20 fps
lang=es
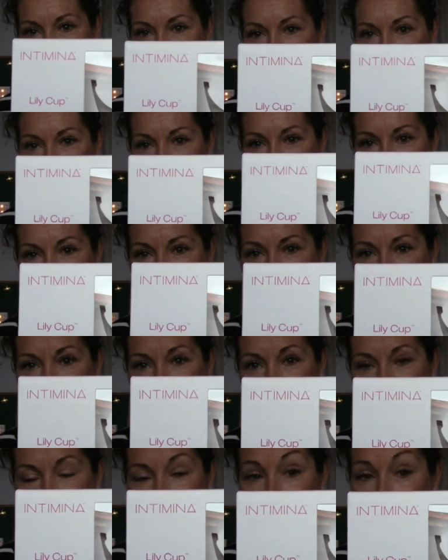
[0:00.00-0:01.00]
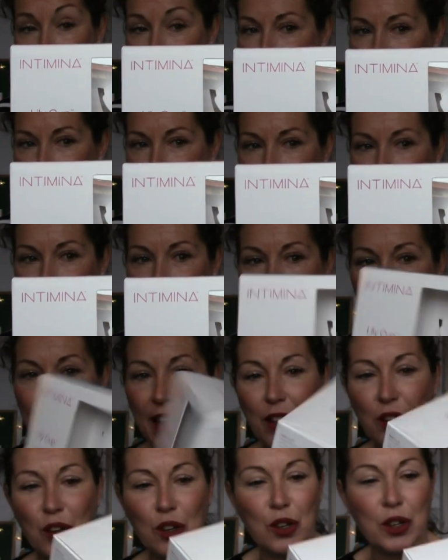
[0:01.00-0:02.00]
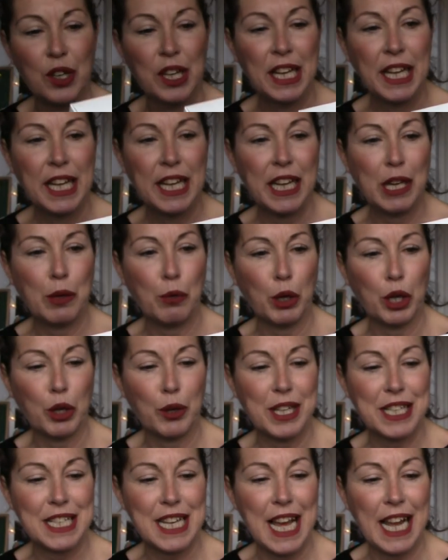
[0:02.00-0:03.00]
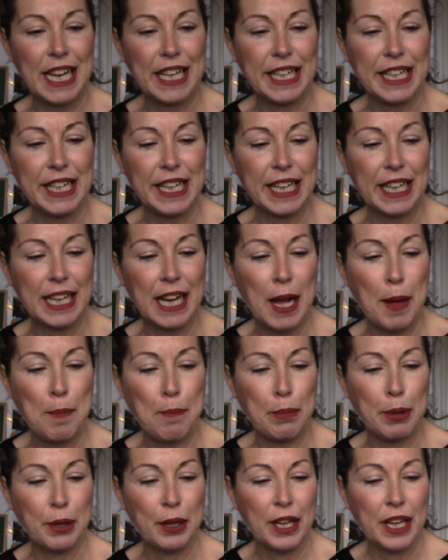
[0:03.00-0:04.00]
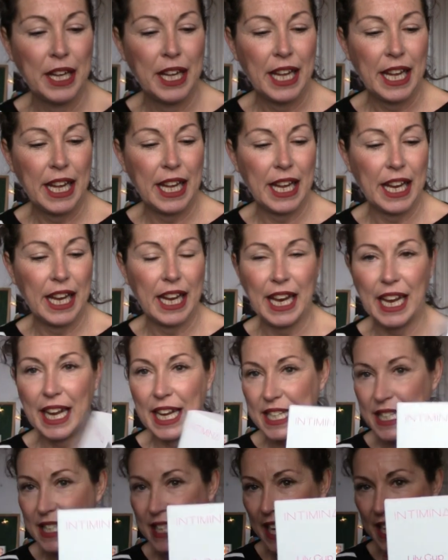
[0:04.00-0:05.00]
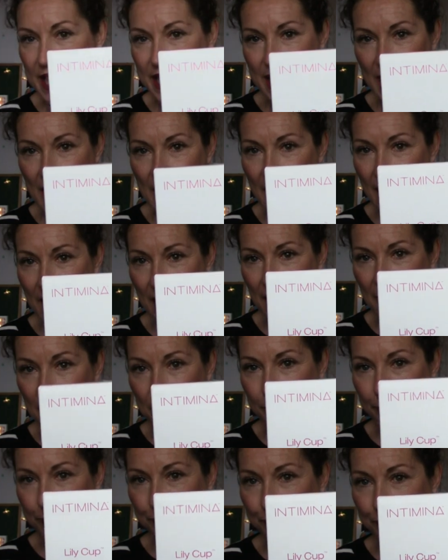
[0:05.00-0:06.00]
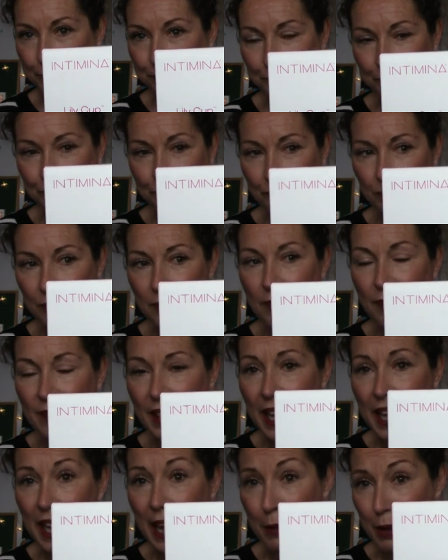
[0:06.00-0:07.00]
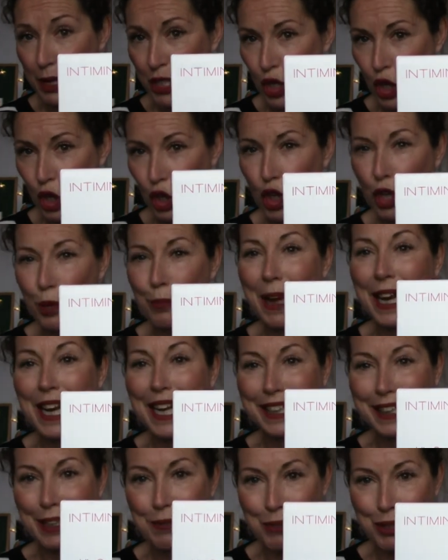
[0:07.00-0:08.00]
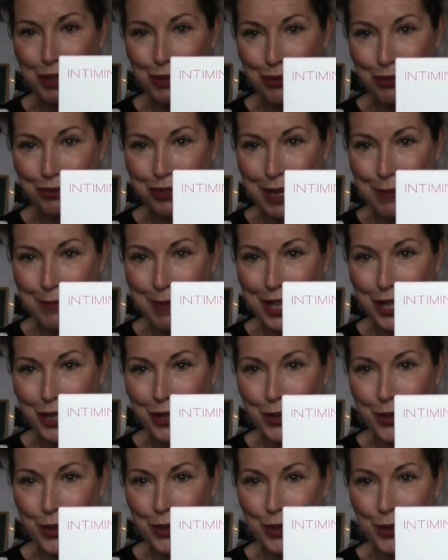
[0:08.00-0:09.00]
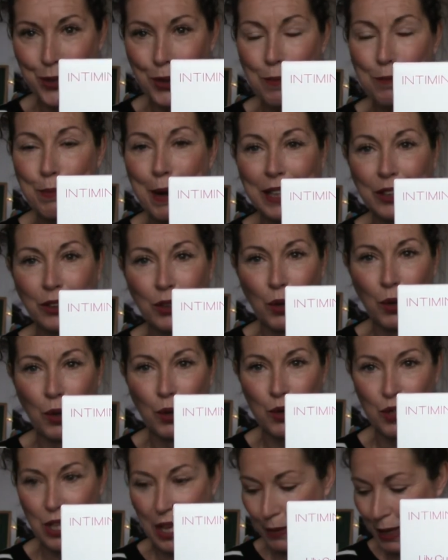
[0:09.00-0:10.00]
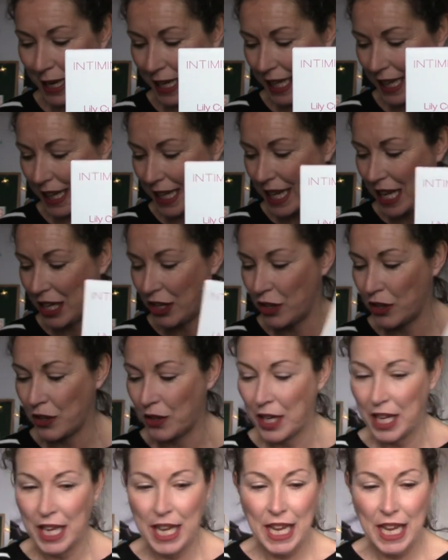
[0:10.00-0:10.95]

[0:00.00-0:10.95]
fuera de la caja, ya la he utilizado y bueno, es la Lily Cup. Eh, esta es la... Mm, la versión normal hay también un tamaño compacto, luego os hablaré de ello.